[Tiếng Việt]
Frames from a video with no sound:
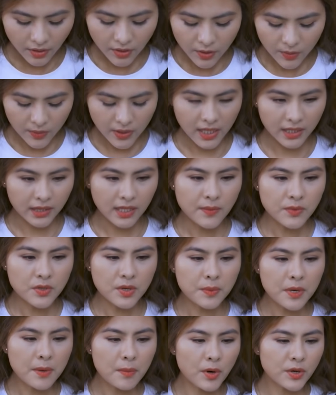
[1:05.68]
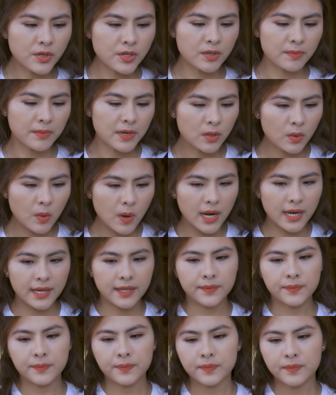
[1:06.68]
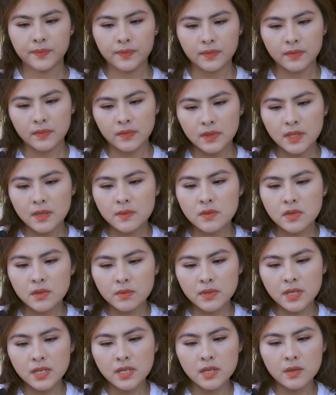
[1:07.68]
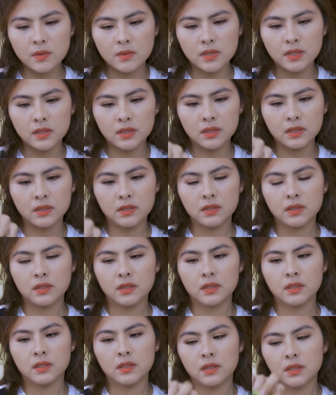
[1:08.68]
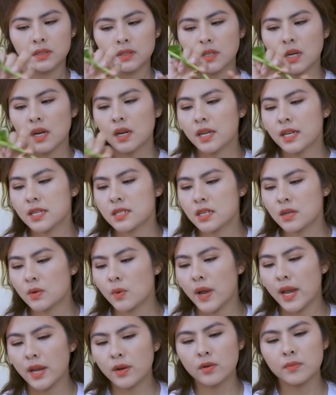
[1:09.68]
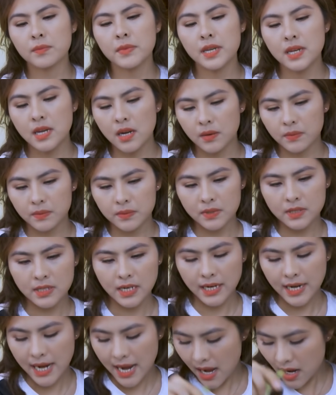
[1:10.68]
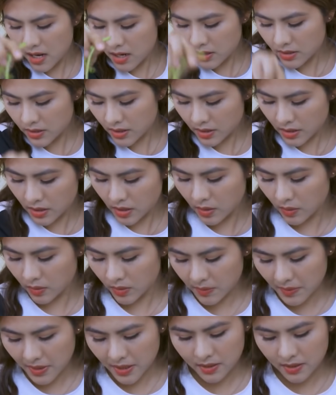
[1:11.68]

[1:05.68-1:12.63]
Có điều kiện tiếp xúc với môi trường bên ngoài Tiếp xúc với nhiều người Có khi sức khỏe của miễn Ngọc sẽ khá hơn rất nhiều